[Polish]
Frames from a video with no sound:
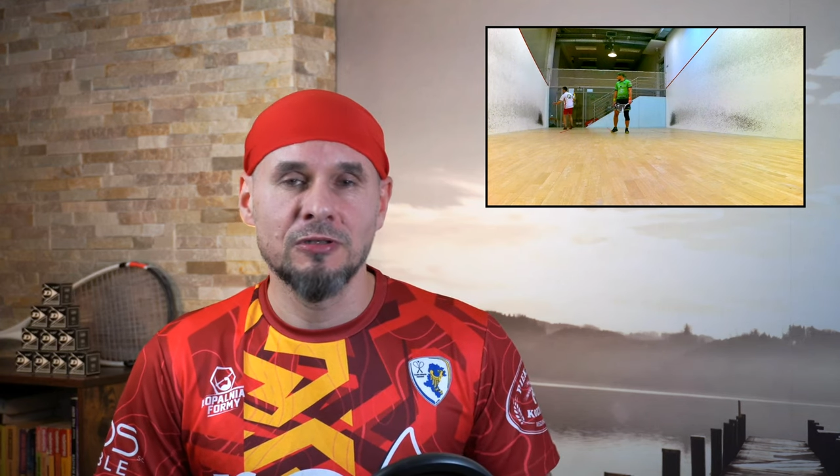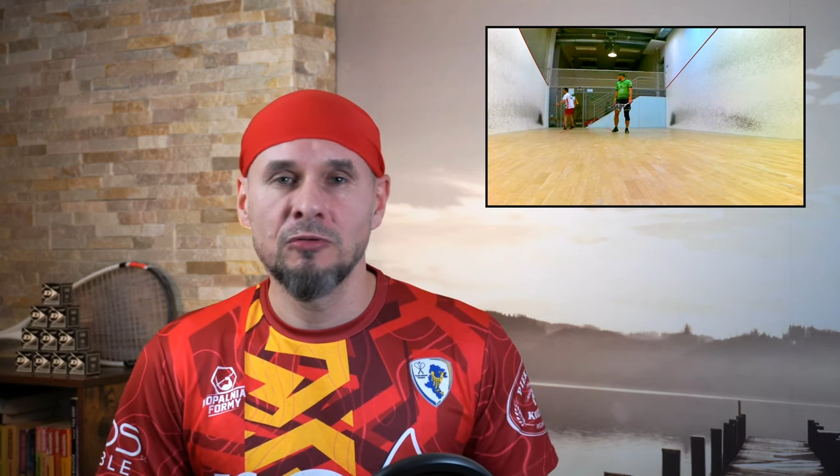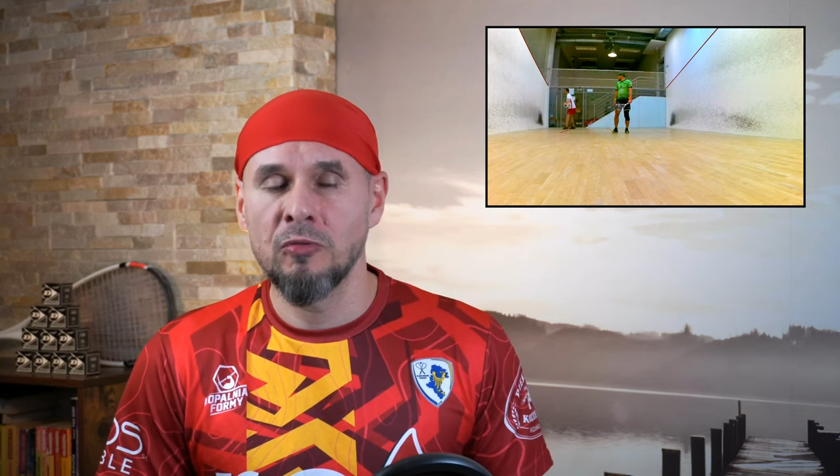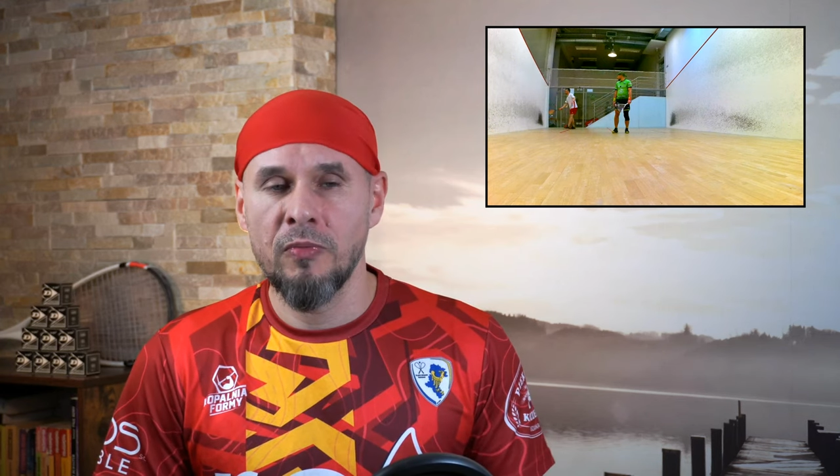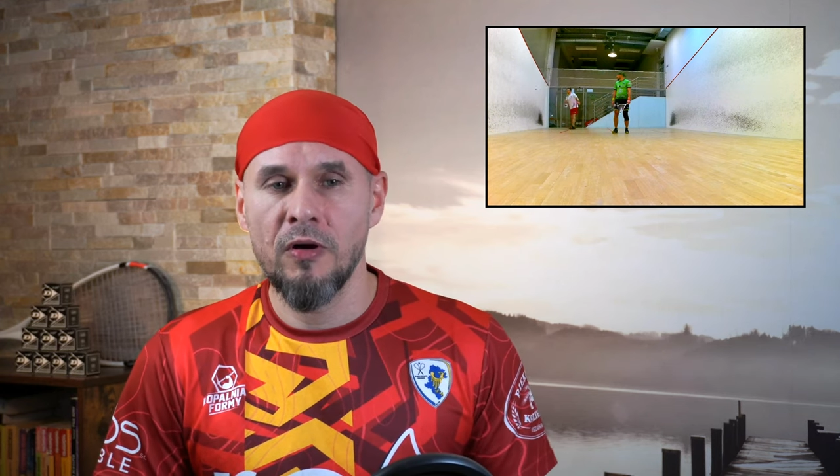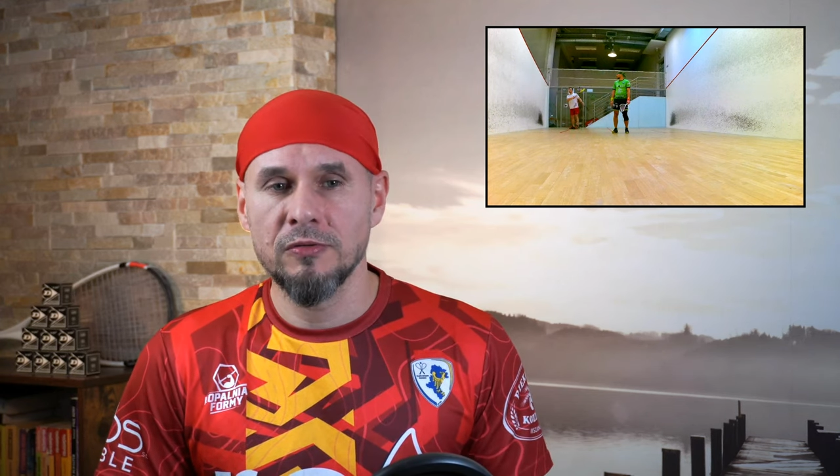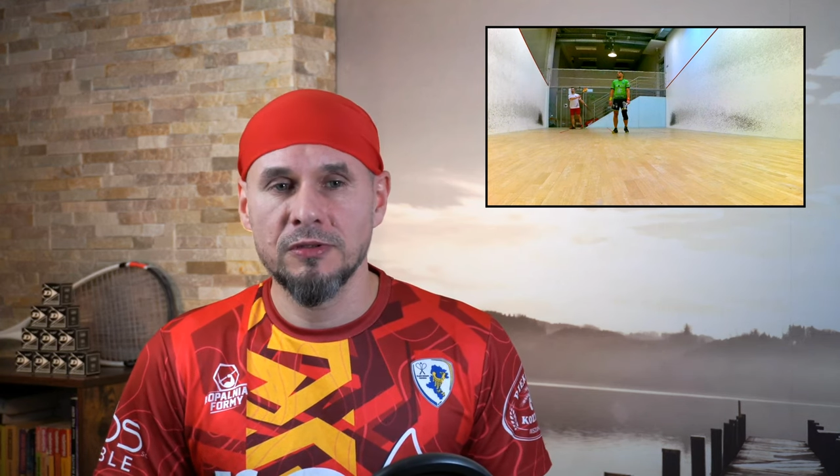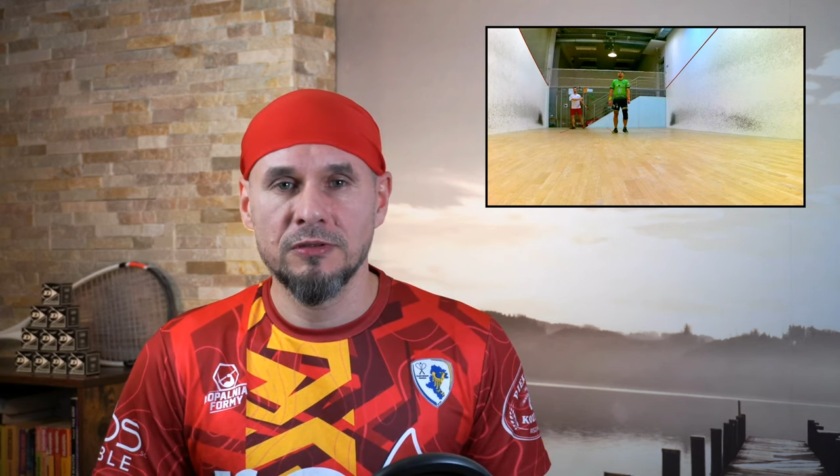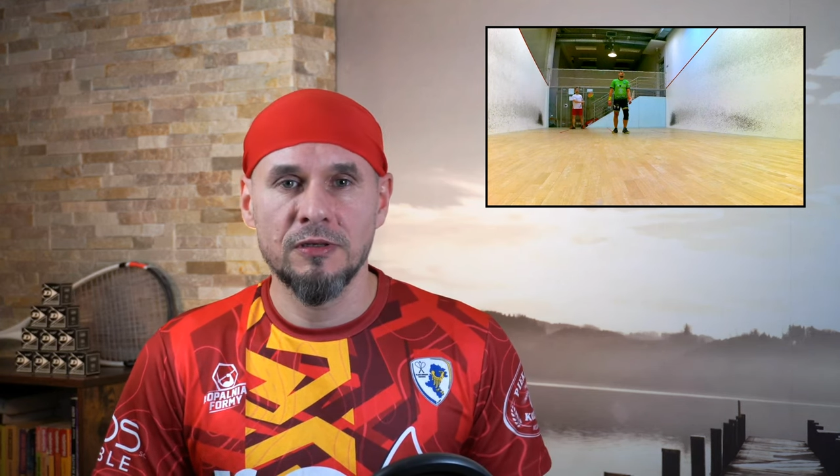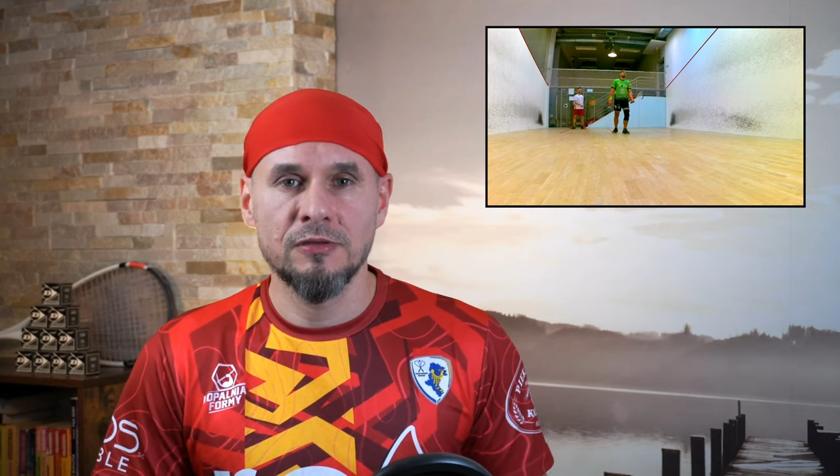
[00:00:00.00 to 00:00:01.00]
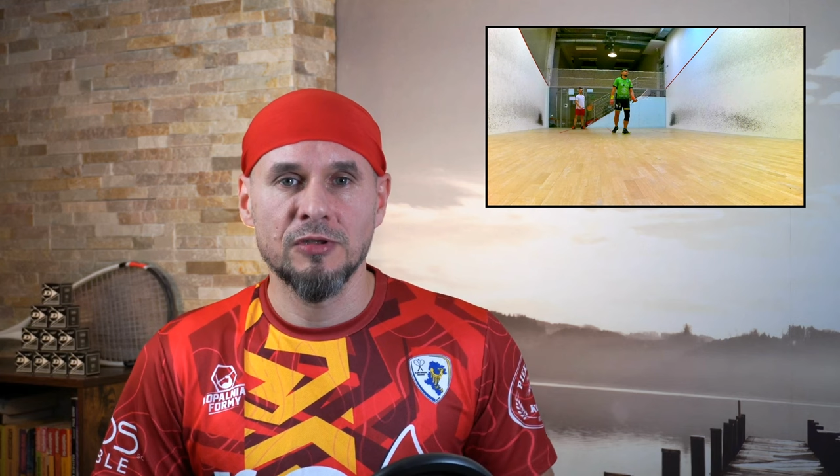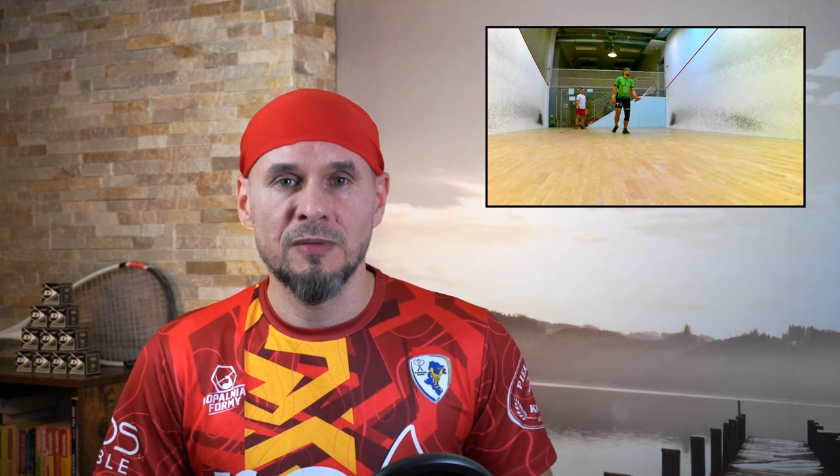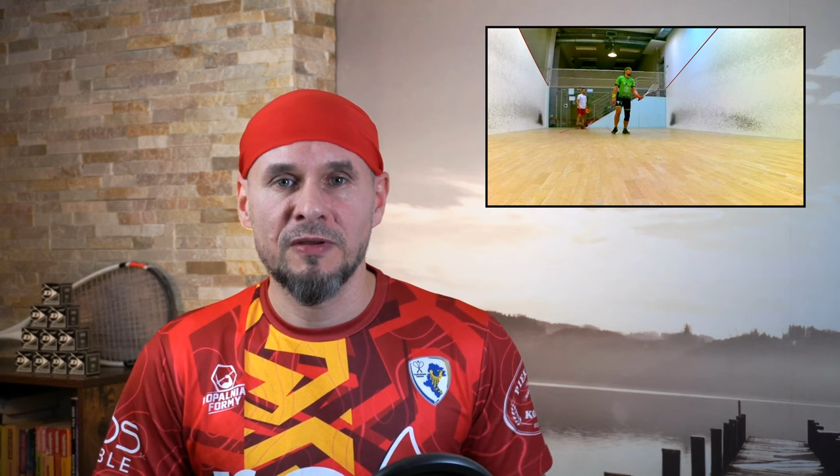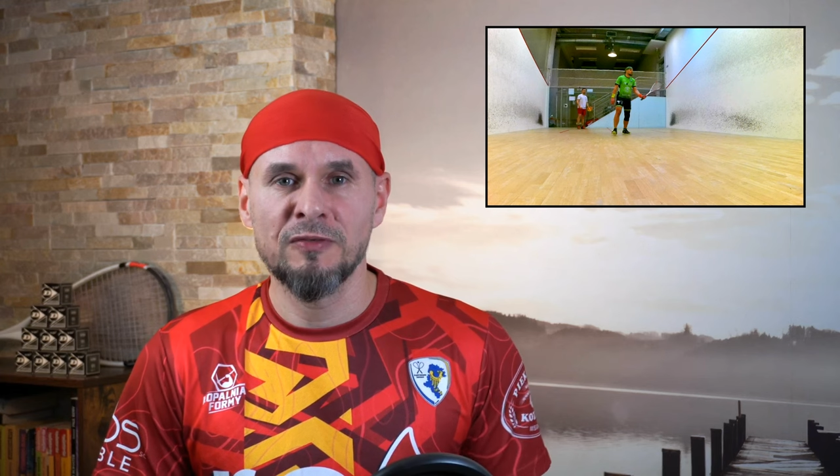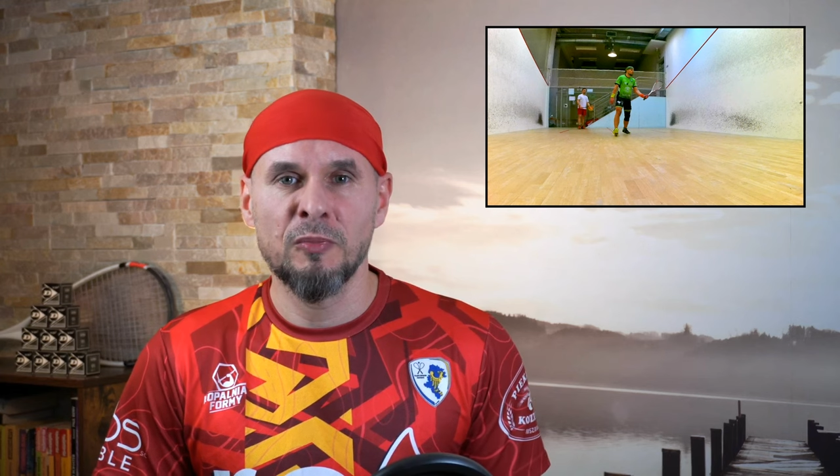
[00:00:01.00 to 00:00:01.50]
tyłu boost, to jest duże
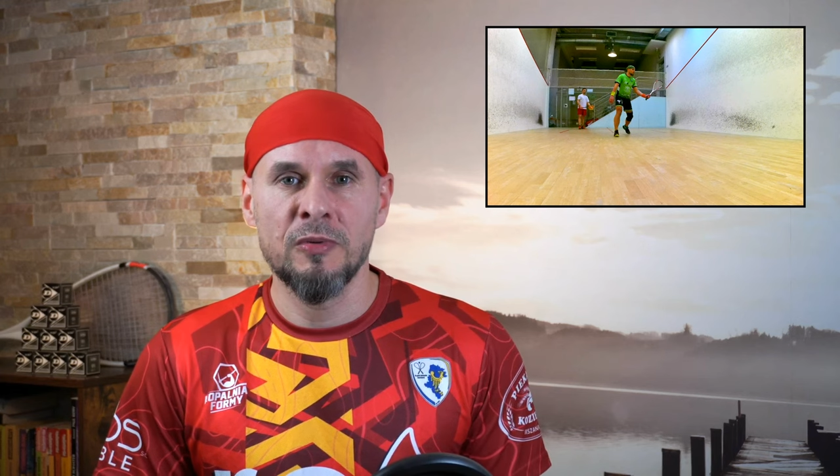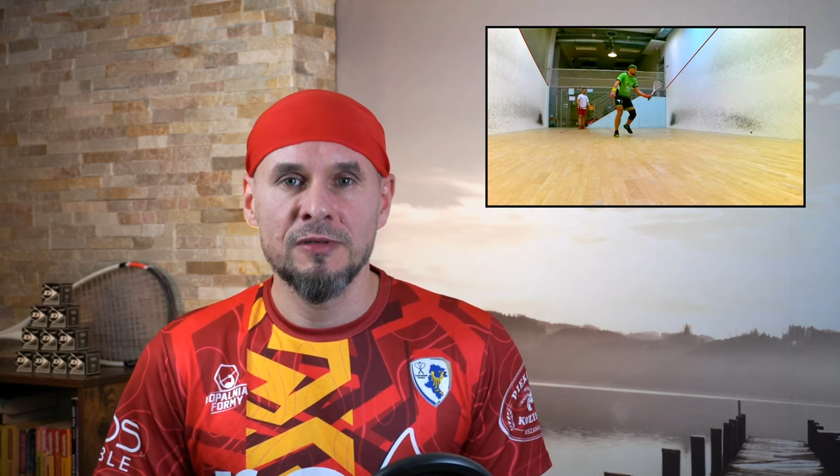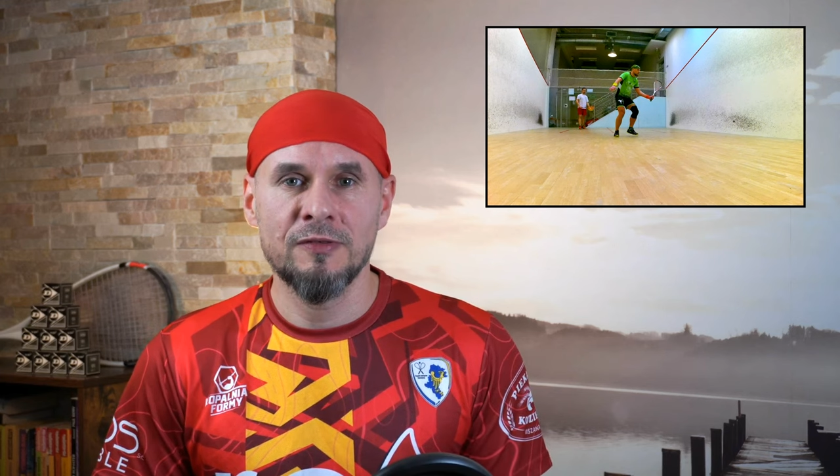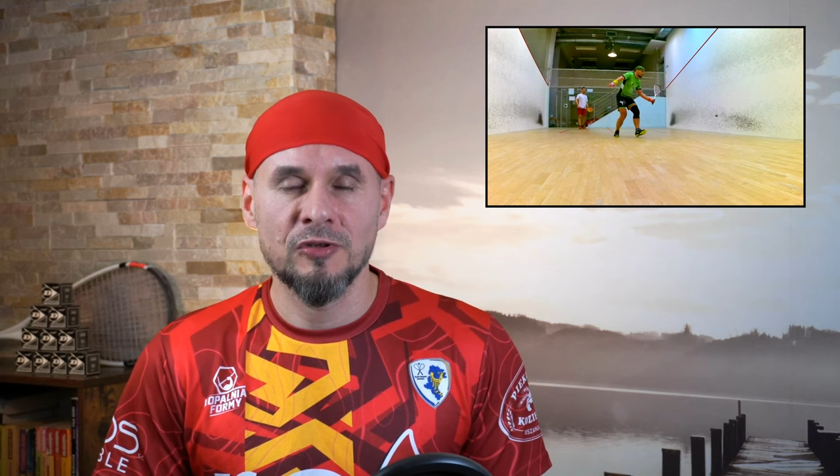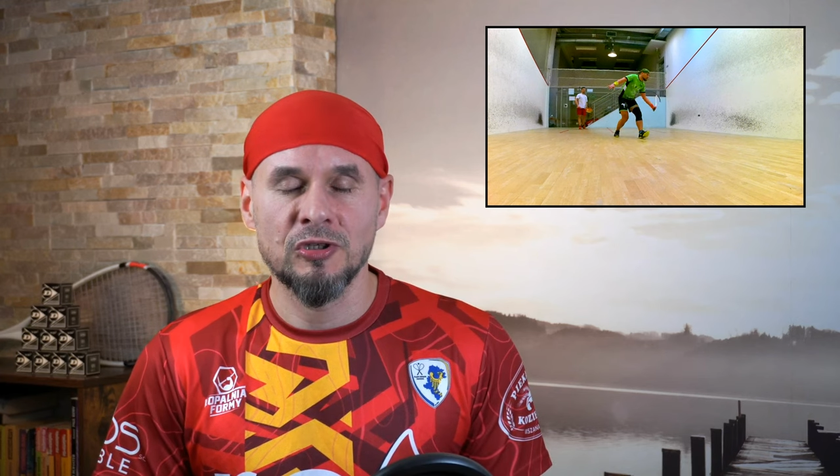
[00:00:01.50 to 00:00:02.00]
prawdopodobieństwo,